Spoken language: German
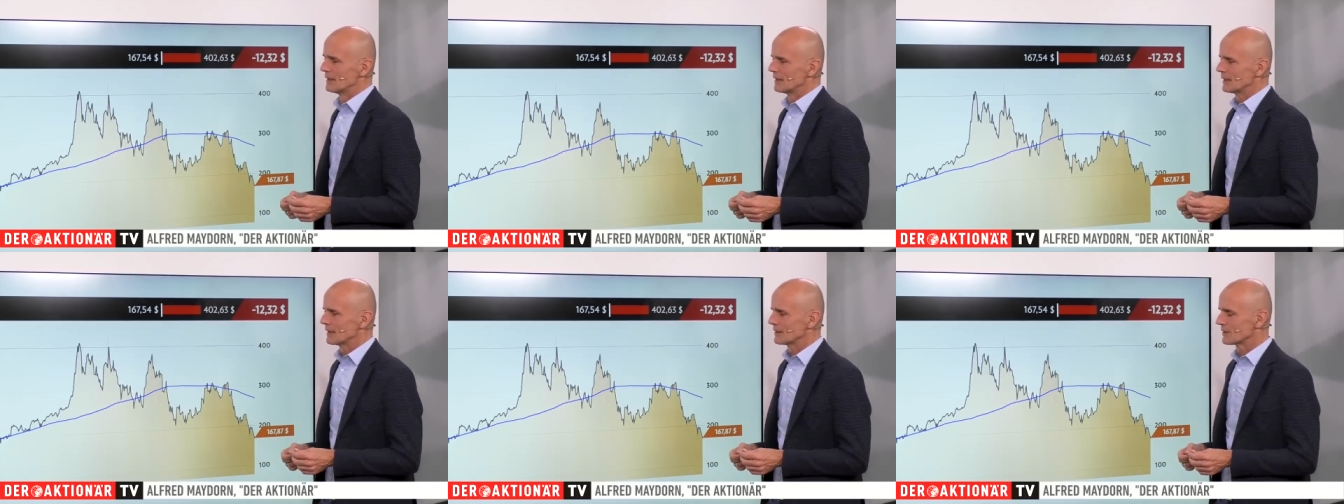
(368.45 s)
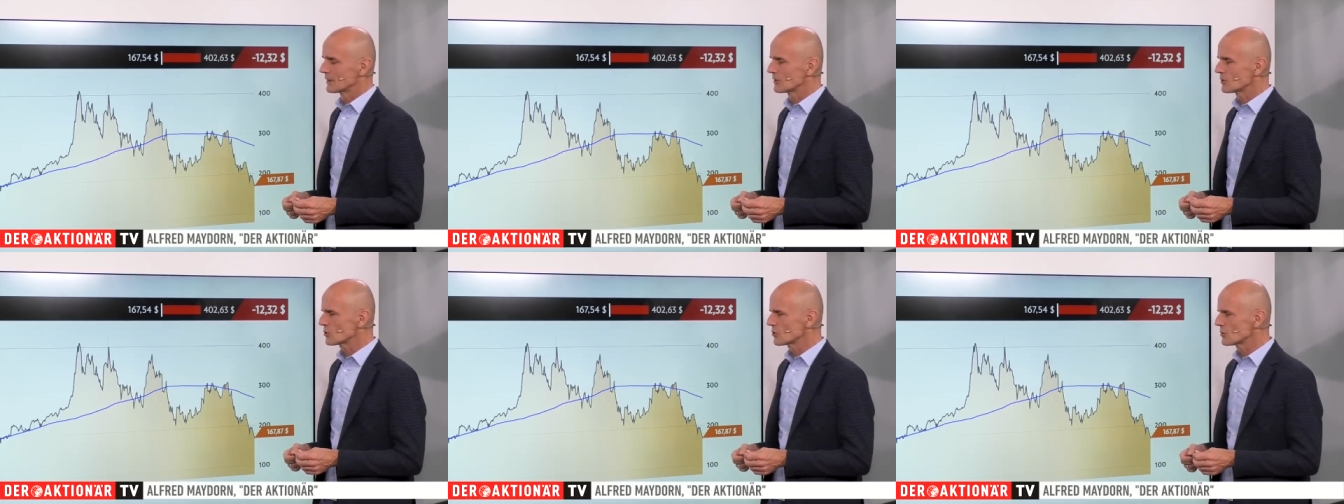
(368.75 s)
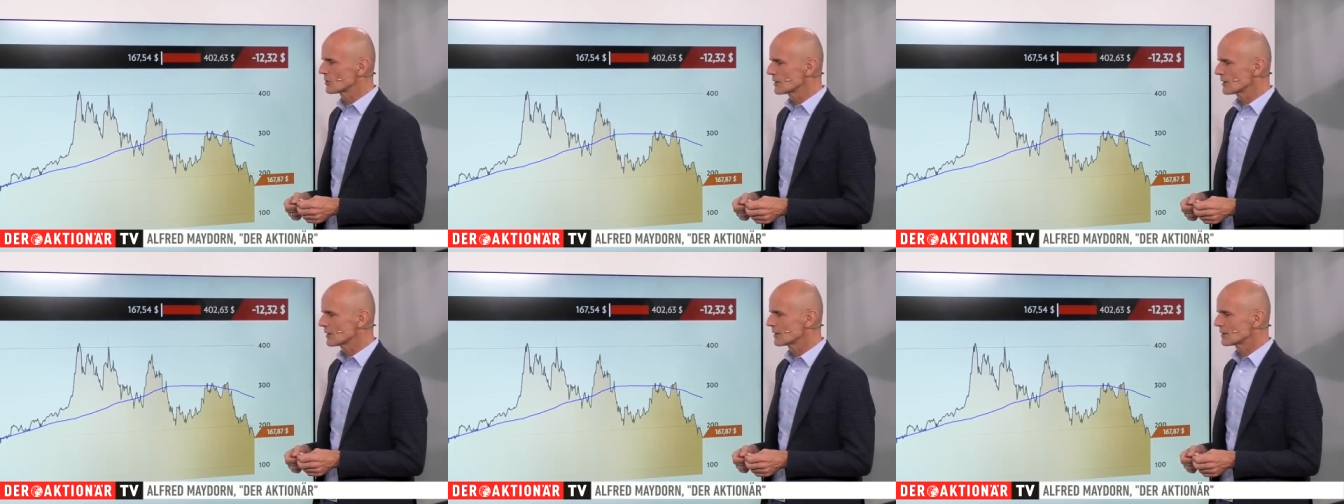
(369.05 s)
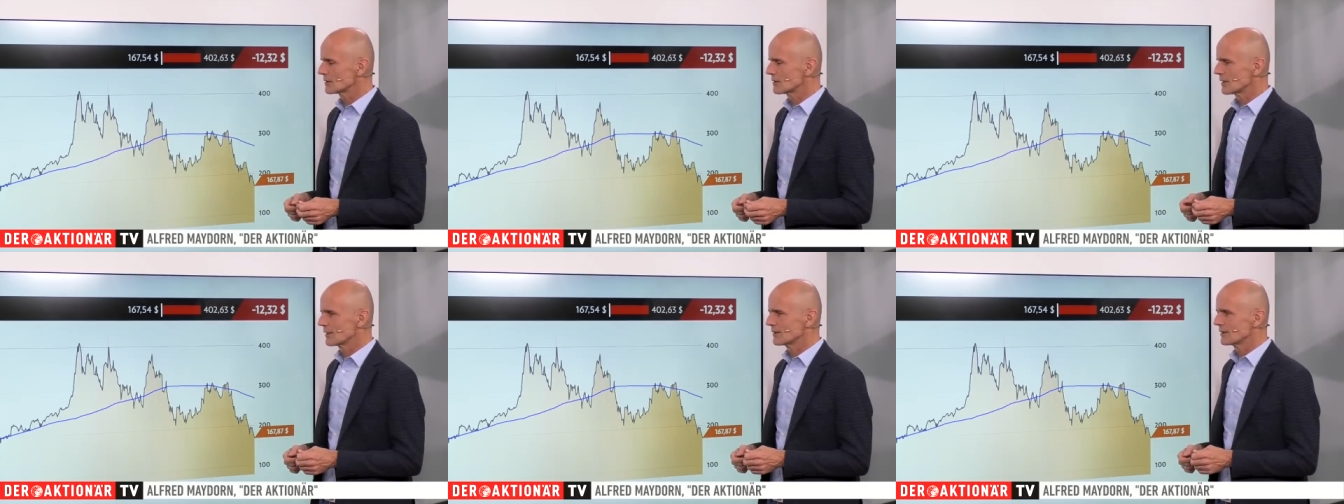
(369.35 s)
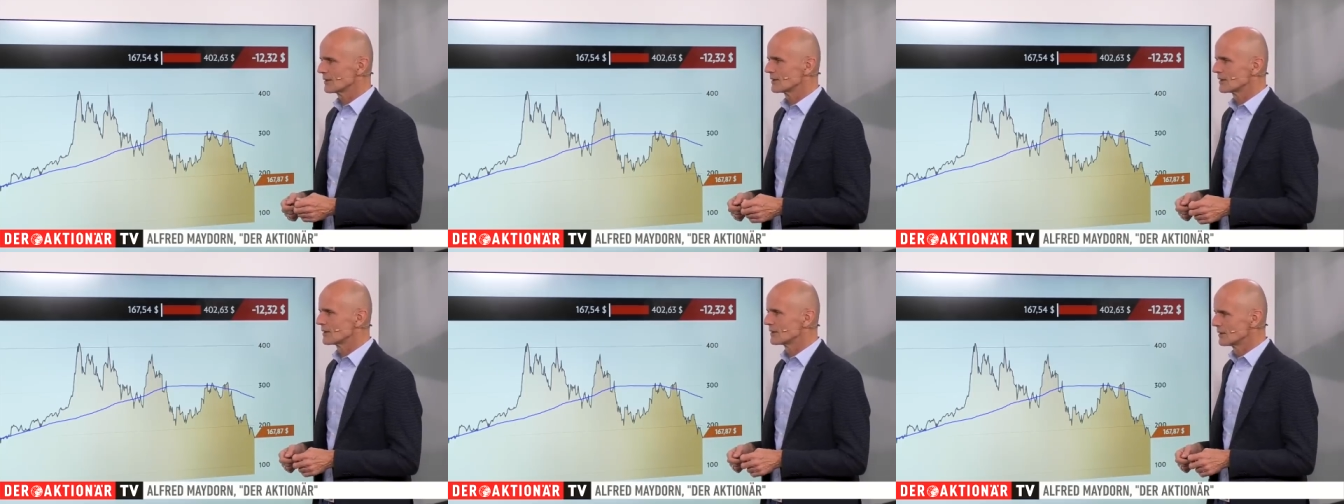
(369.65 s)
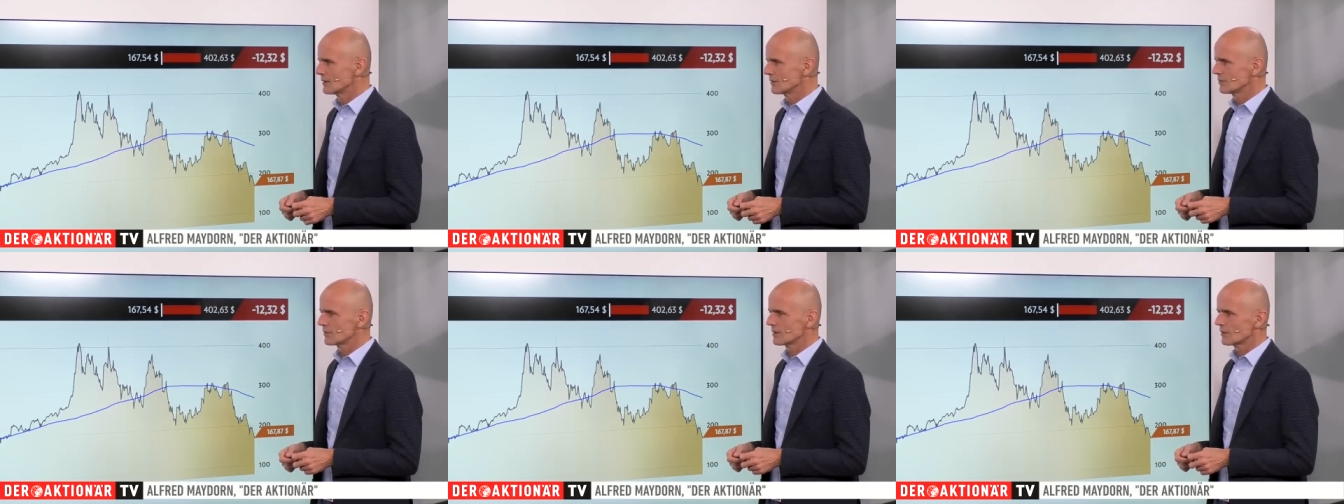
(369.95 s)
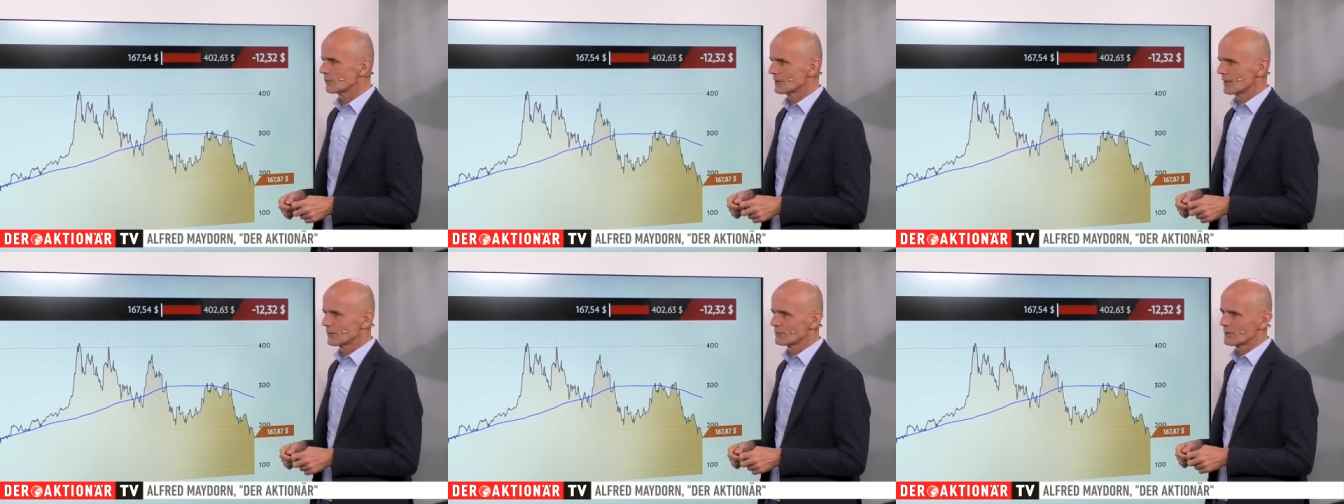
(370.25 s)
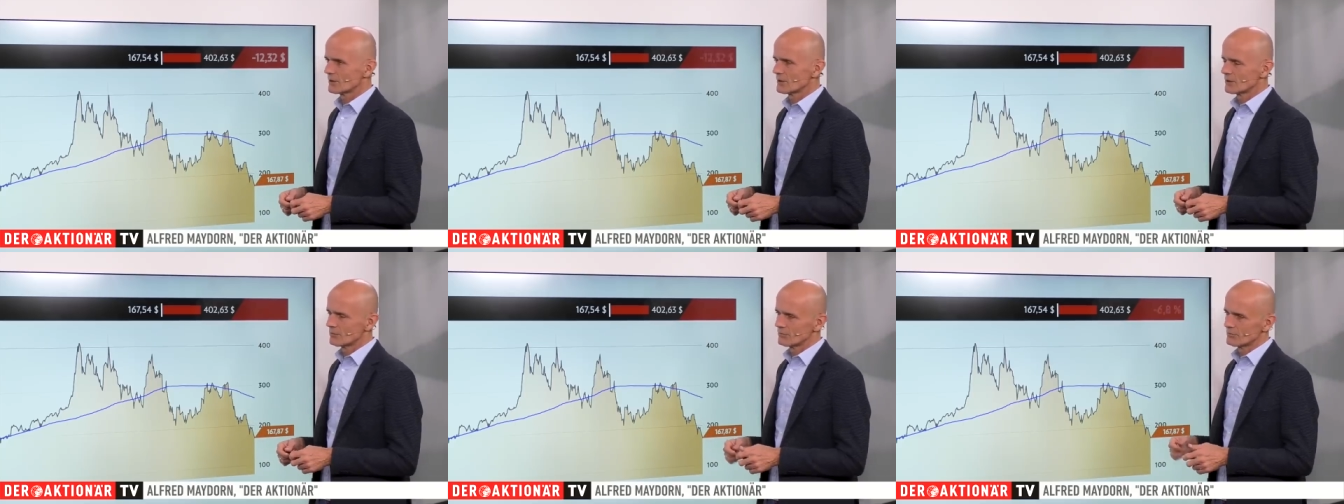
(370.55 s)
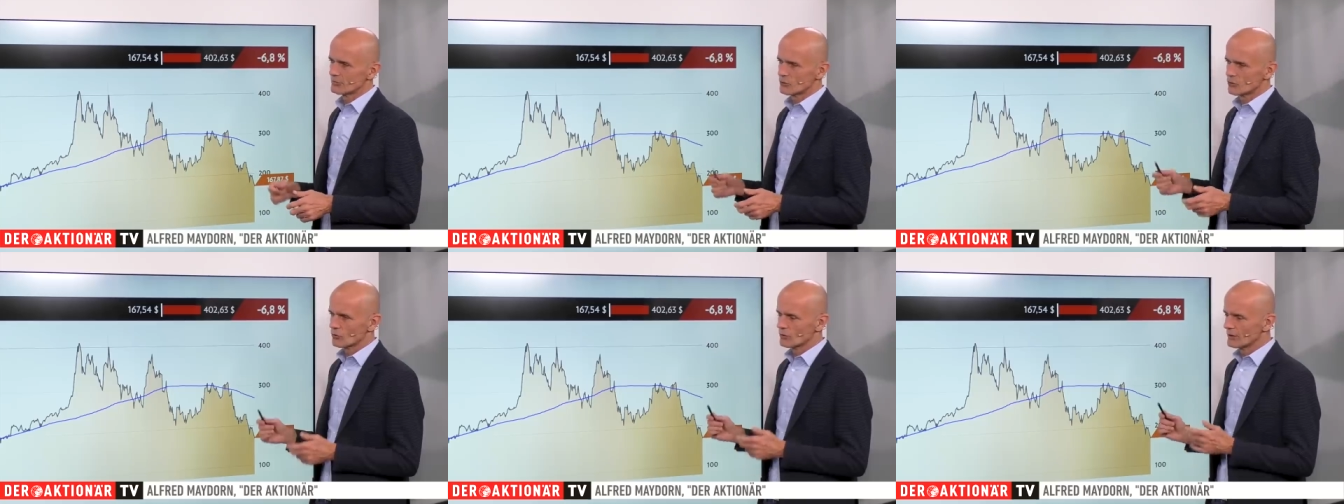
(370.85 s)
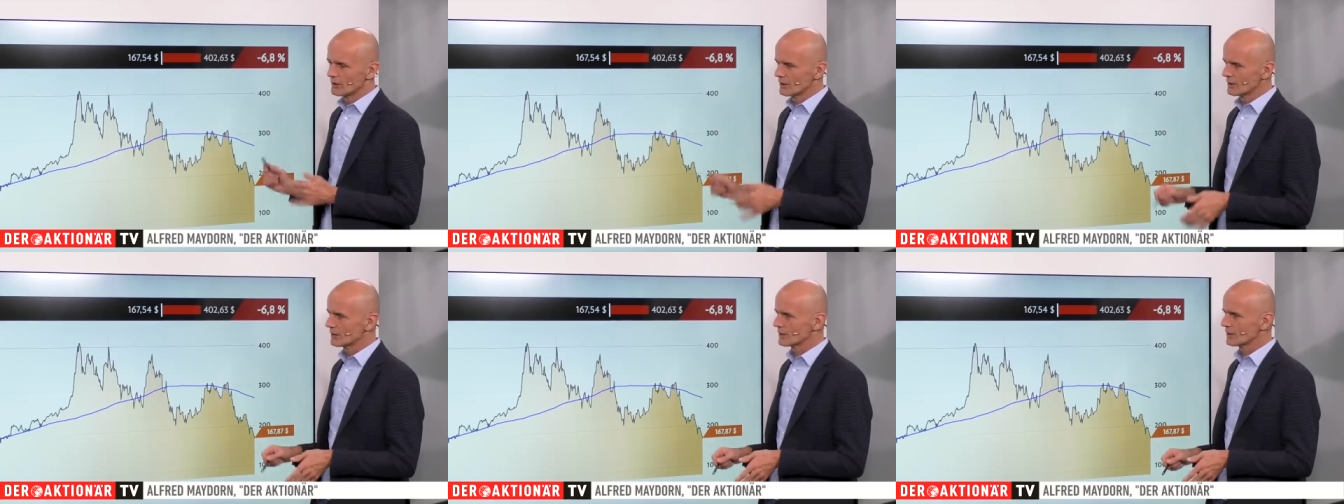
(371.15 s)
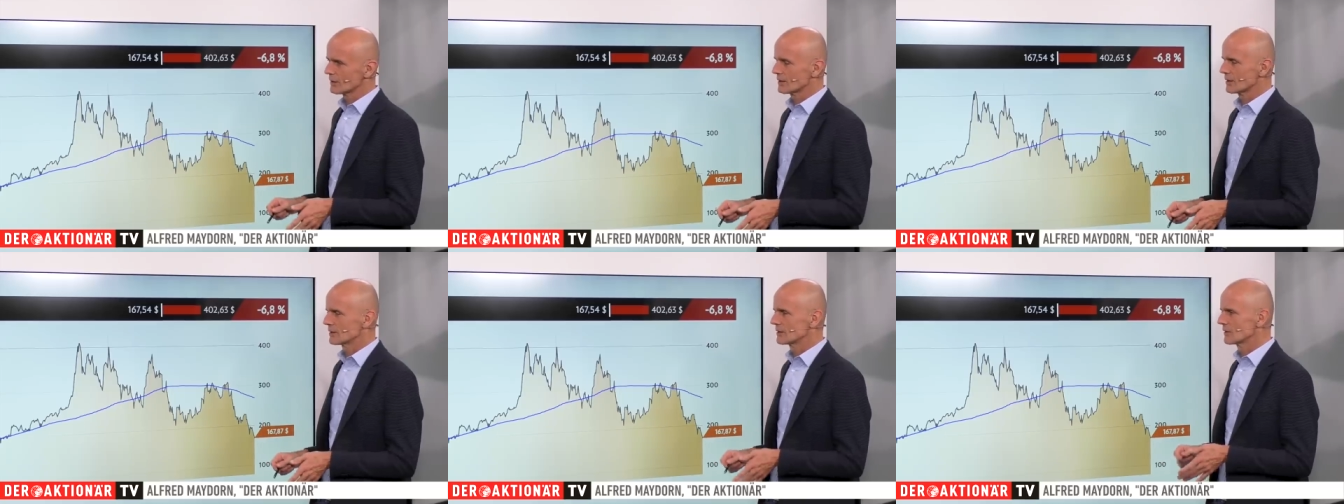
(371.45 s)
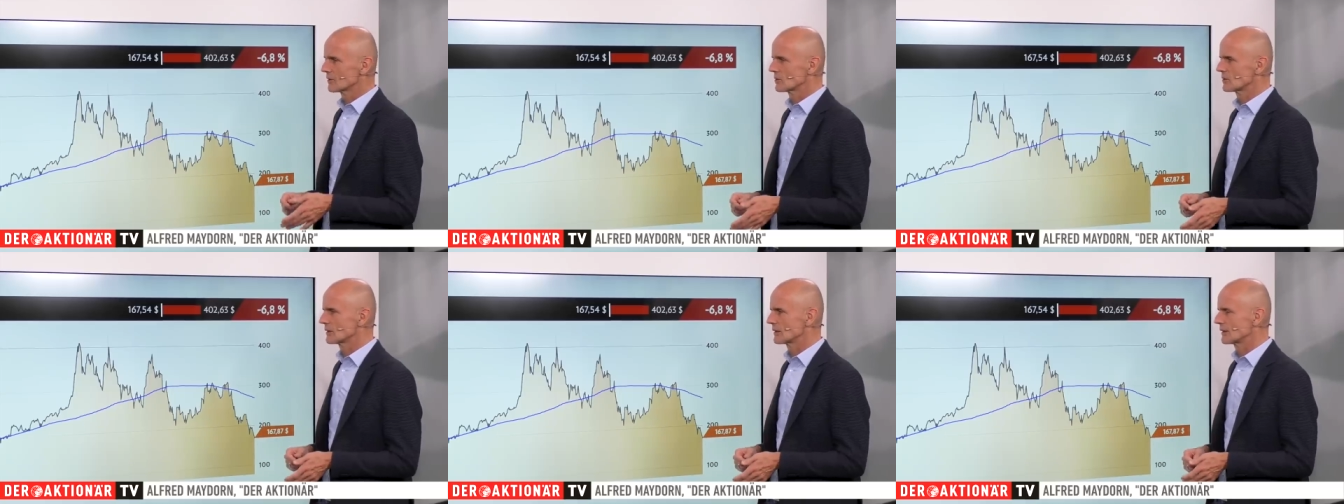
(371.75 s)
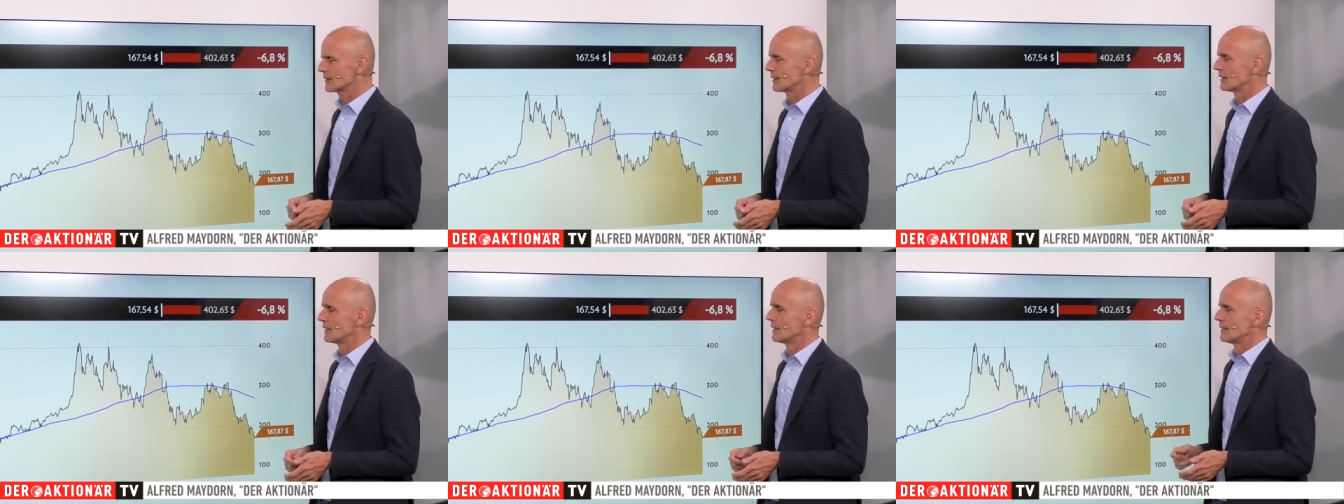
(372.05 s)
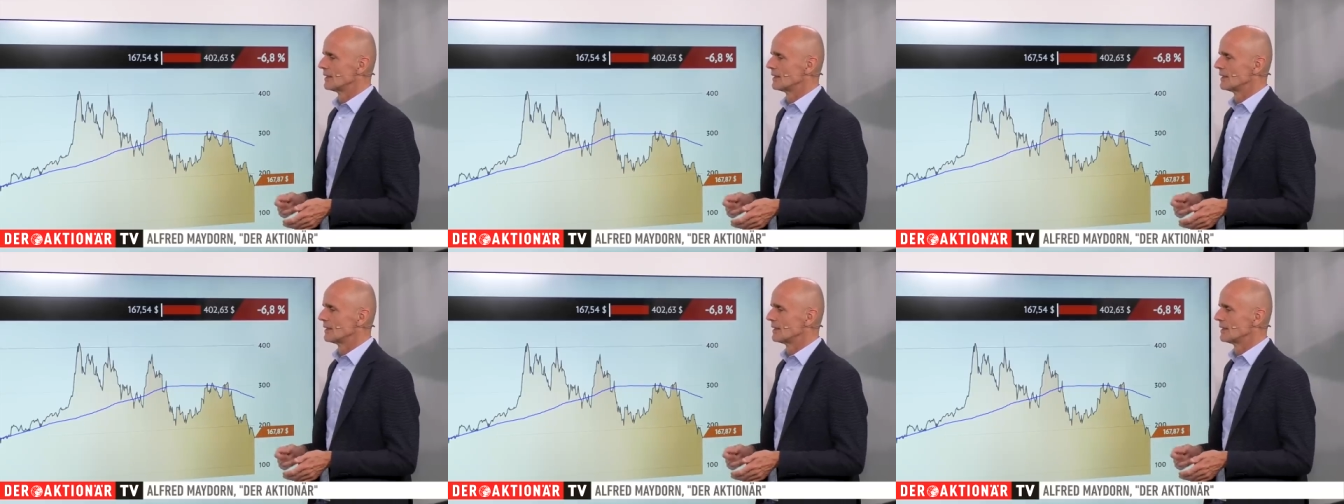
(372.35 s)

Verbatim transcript: Also das ist schon sehr zeitintensiv, aber ich habe es ja schon hier gesagt an dieser Stelle.